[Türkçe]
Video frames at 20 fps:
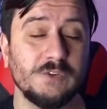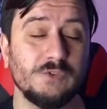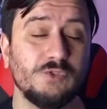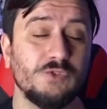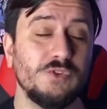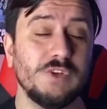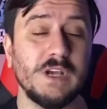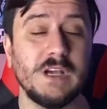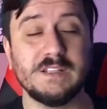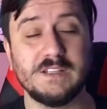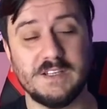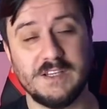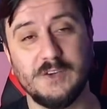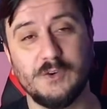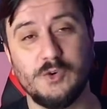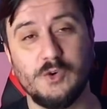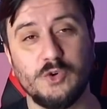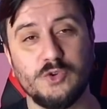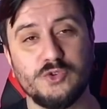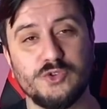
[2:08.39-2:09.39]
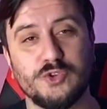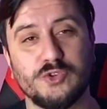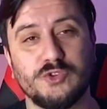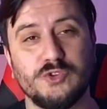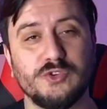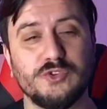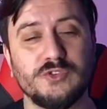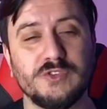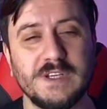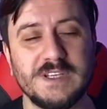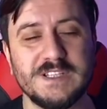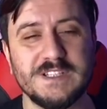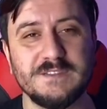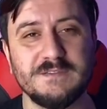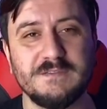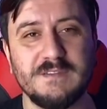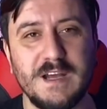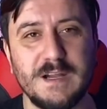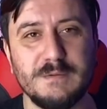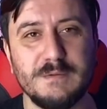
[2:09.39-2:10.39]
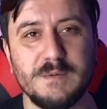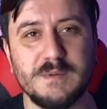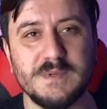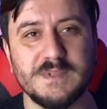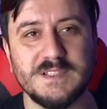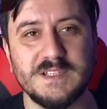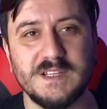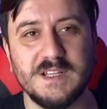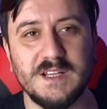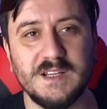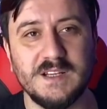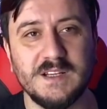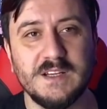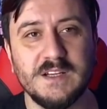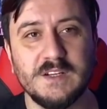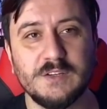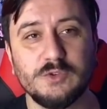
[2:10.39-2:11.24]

dünyadaki konjonktürün de izin vermemesiyle